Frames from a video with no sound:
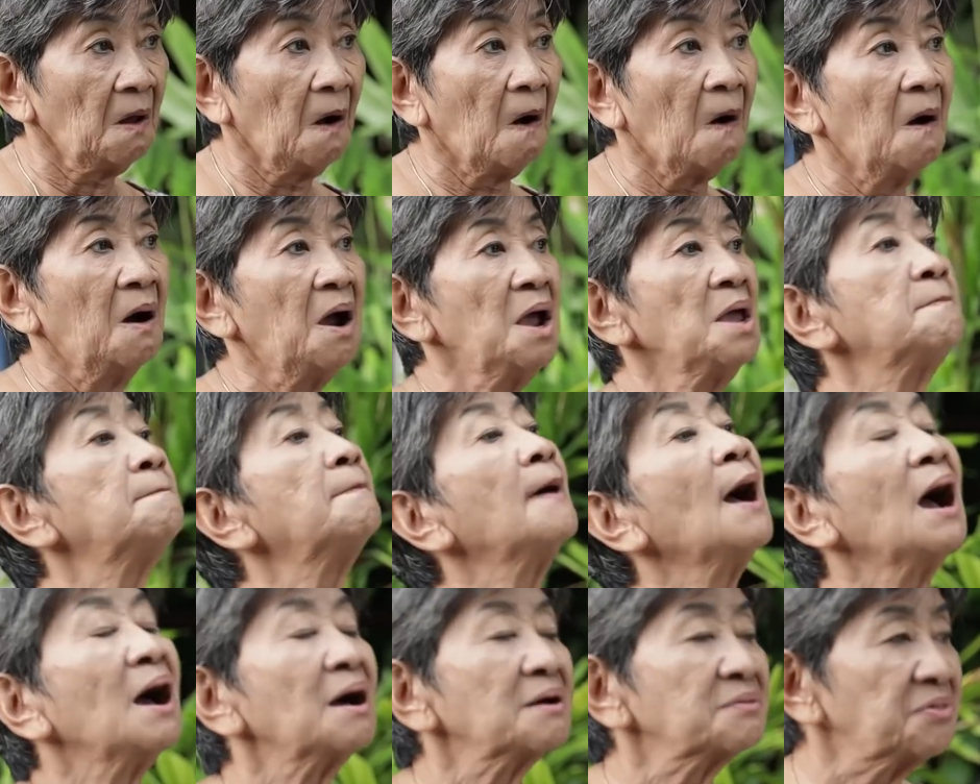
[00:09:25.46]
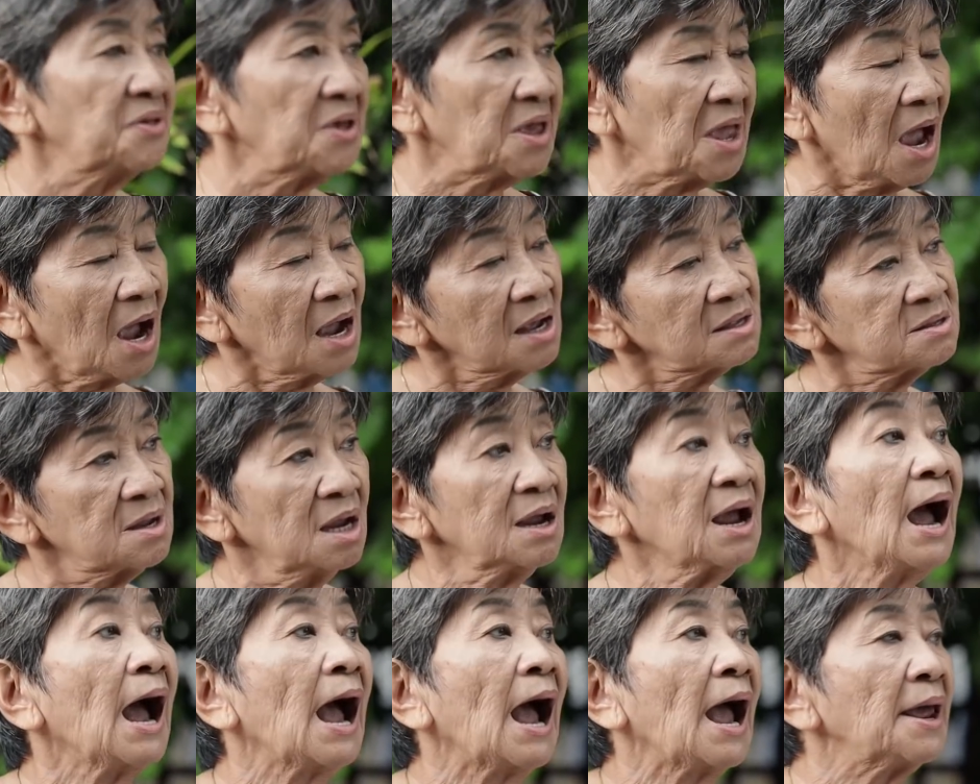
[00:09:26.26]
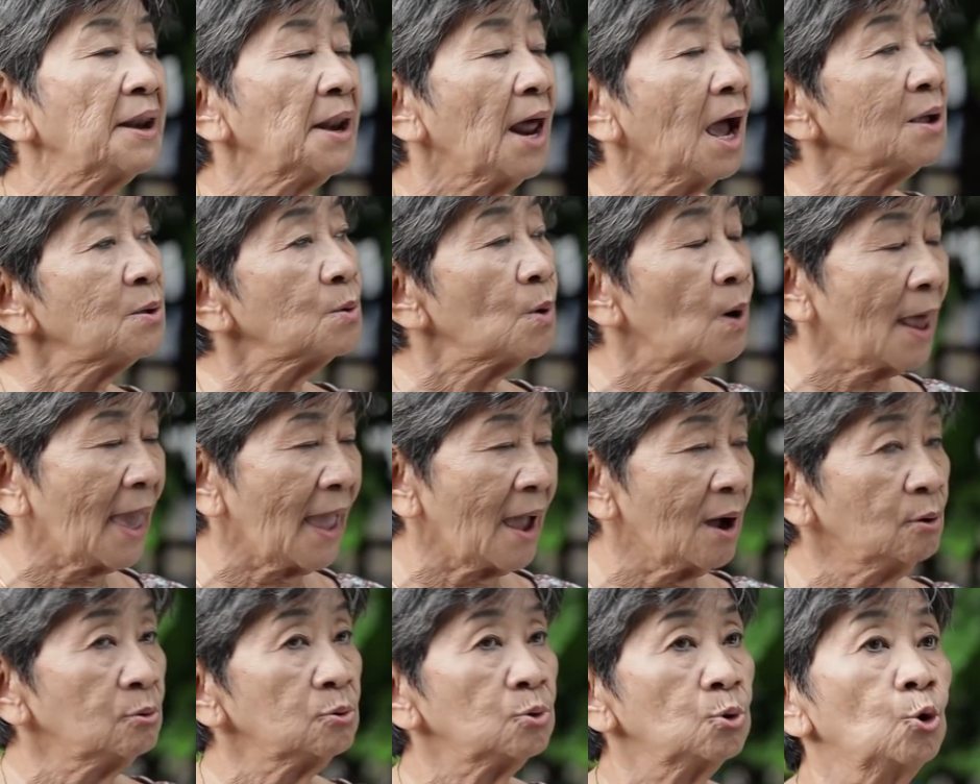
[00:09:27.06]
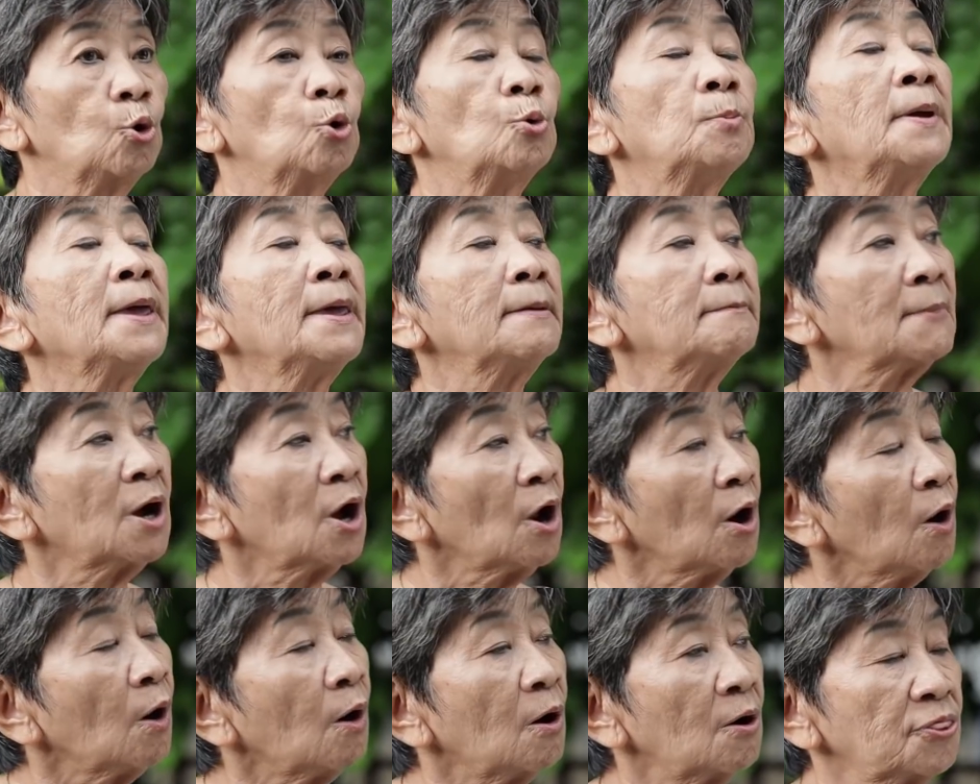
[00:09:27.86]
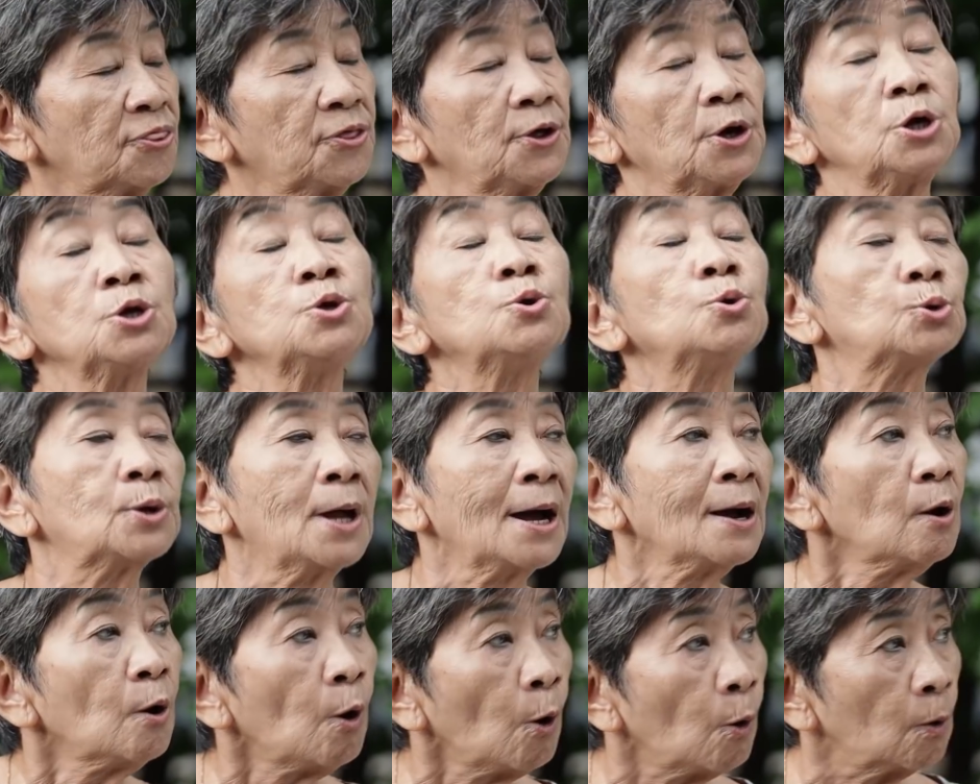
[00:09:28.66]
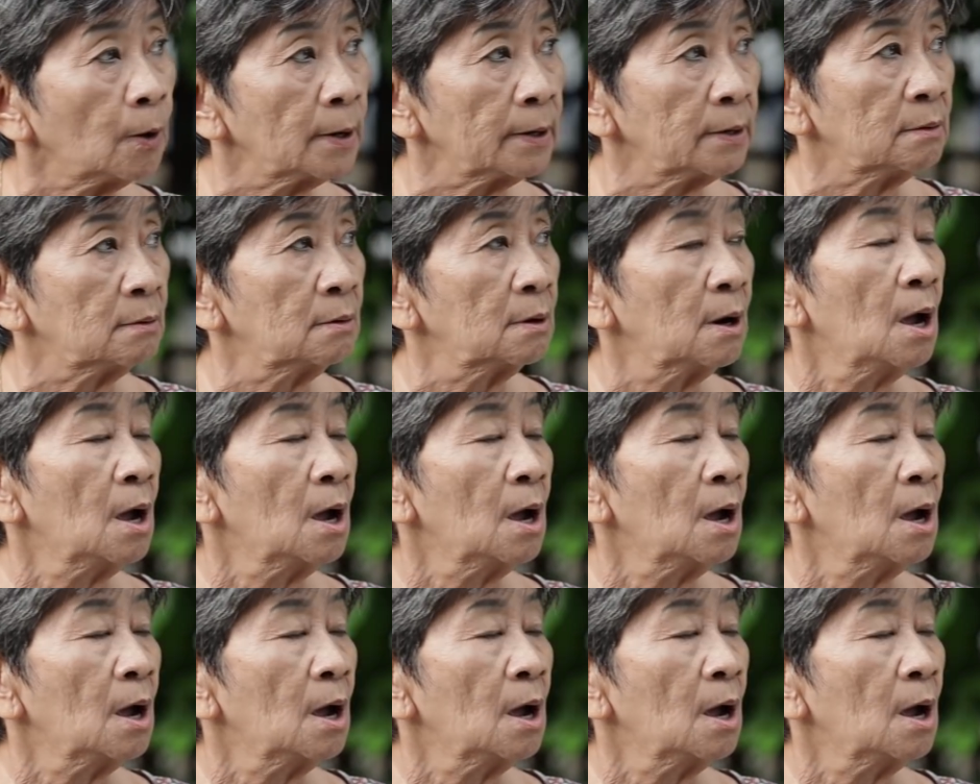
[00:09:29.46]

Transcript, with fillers: น้อยปากเสียฉันขายได้อยู่แล้วหนูพิมพ์ก็รอซื้ออยู่ทั้งคน